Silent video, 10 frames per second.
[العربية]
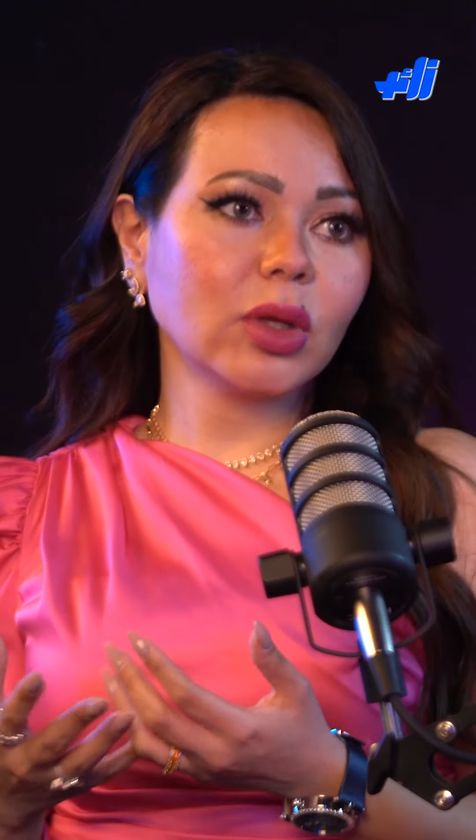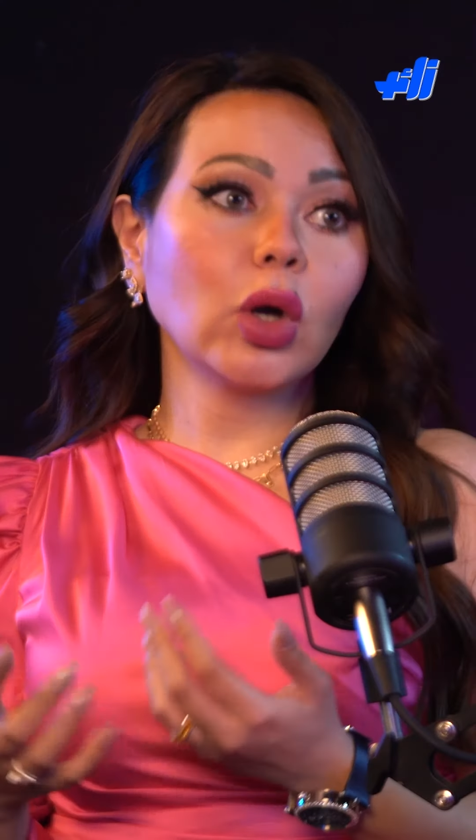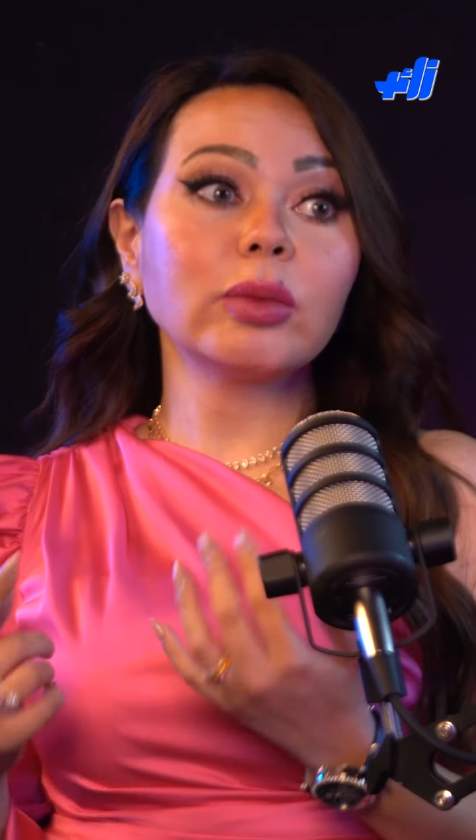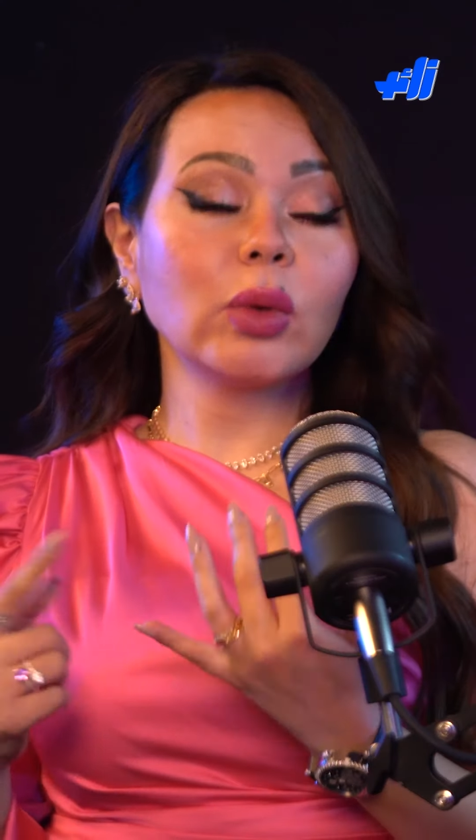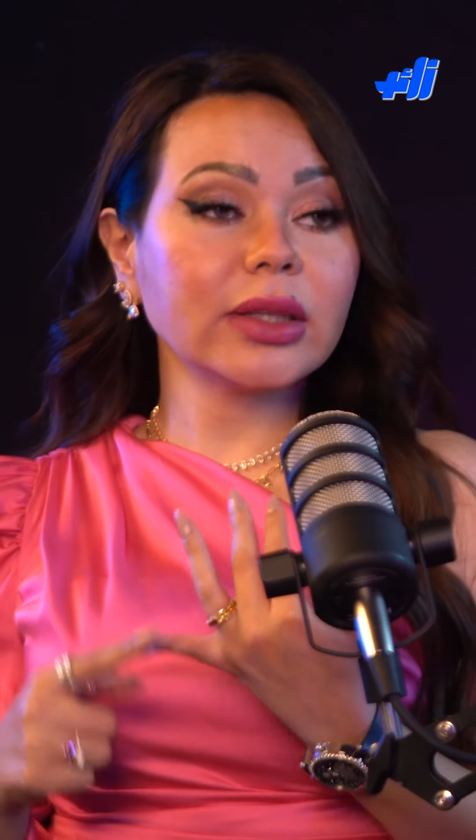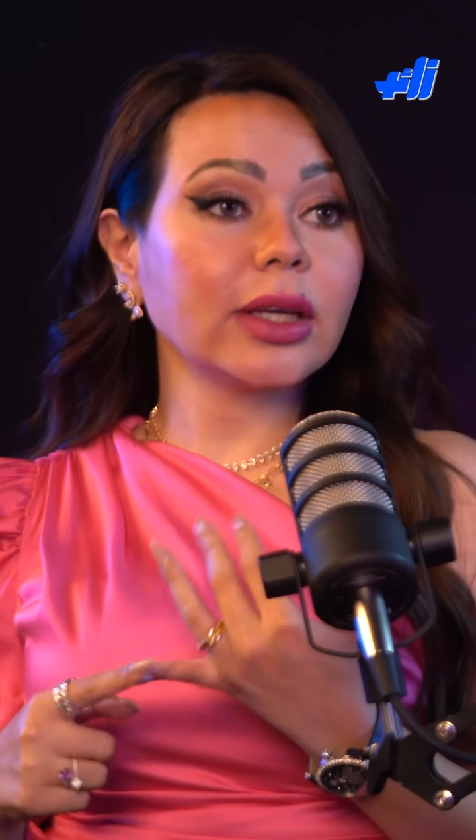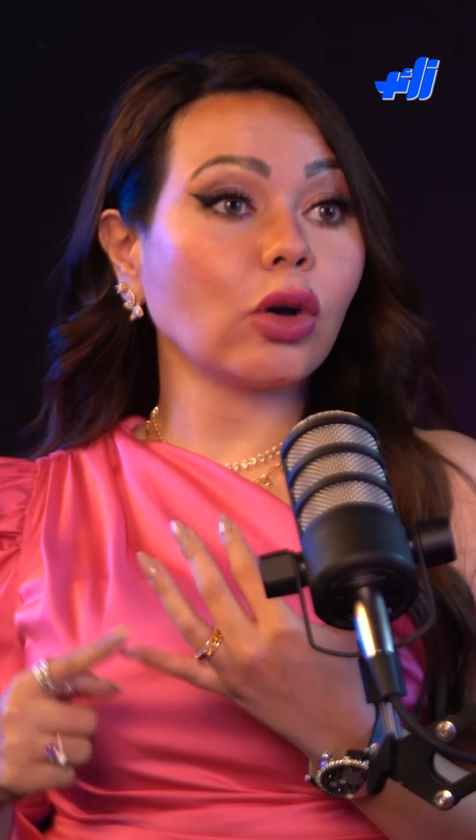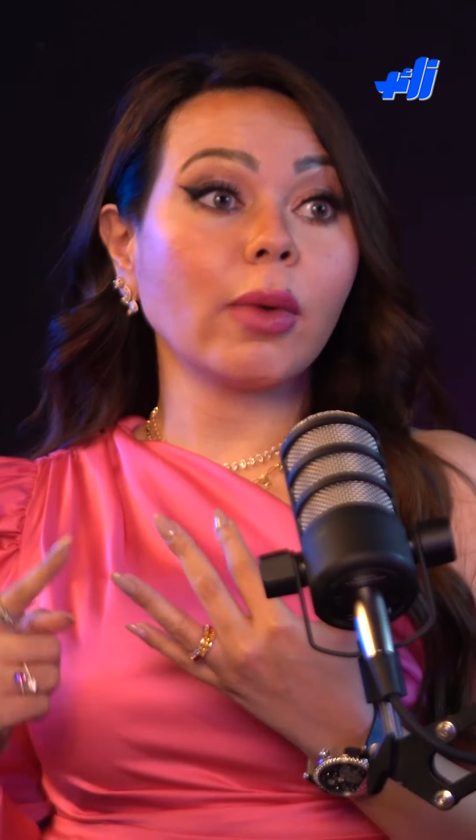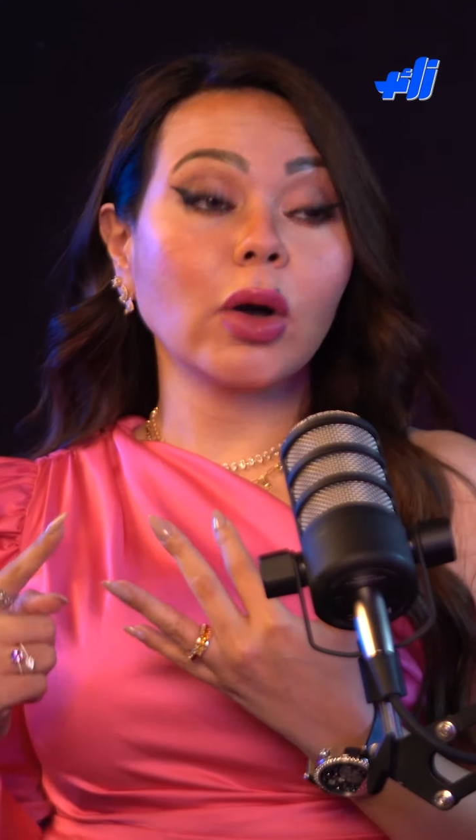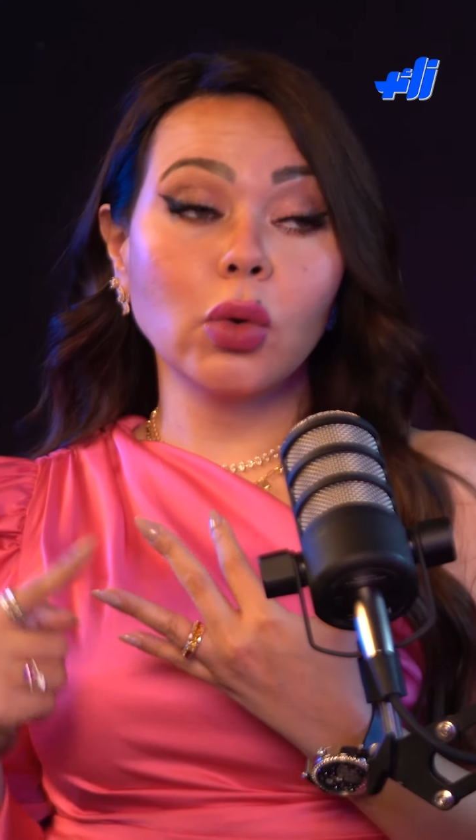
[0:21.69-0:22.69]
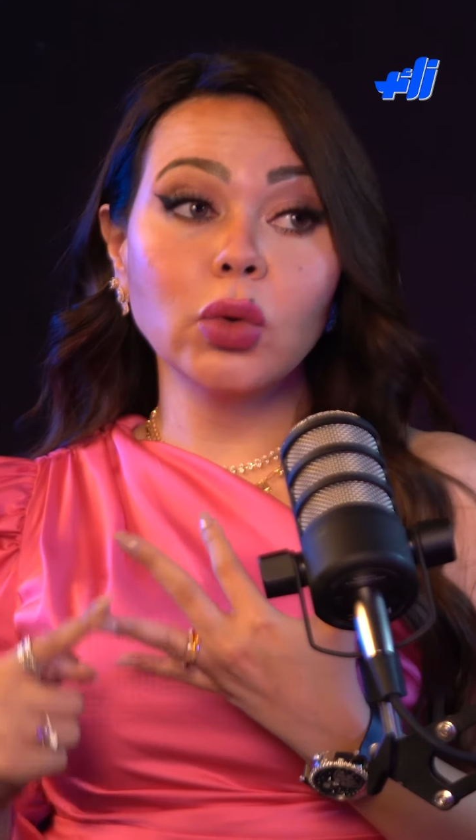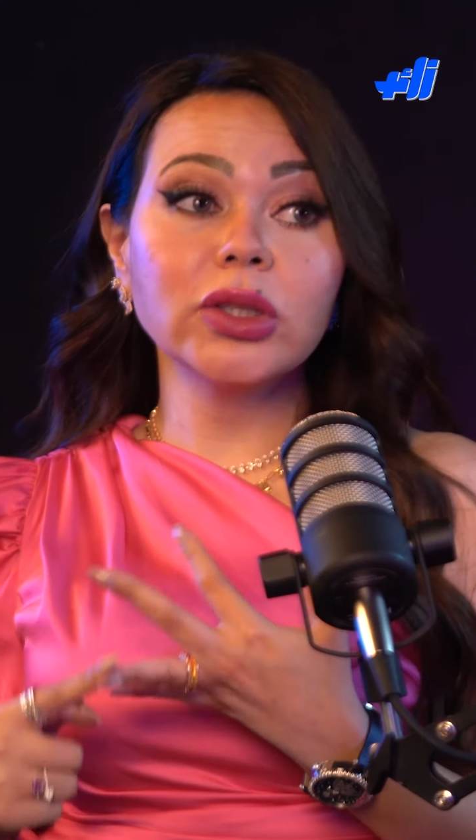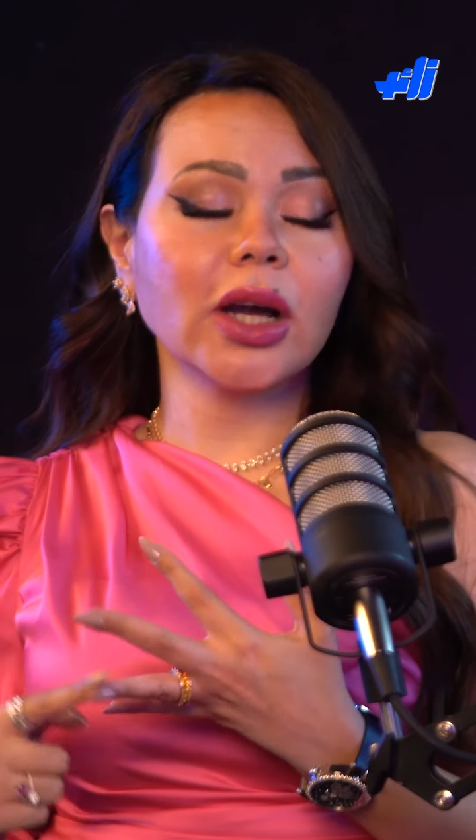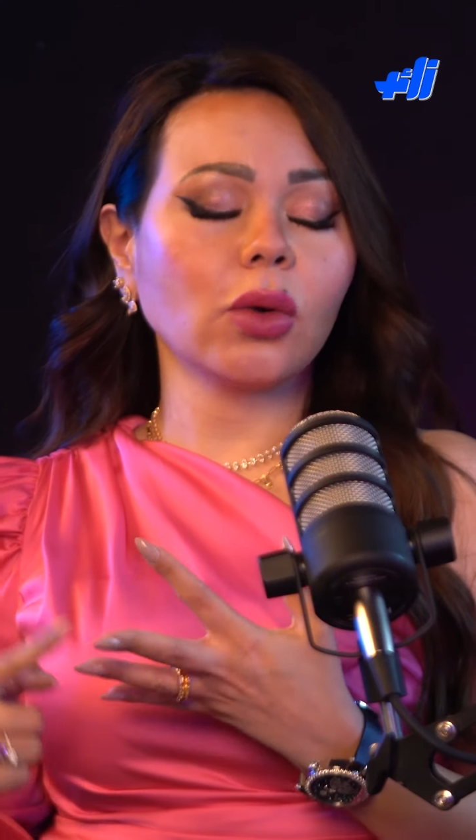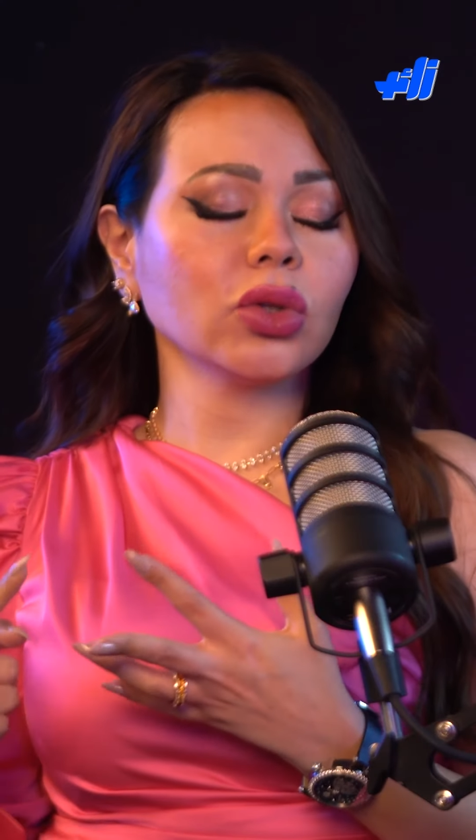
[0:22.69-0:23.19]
تاخد من وقتك ومجهودك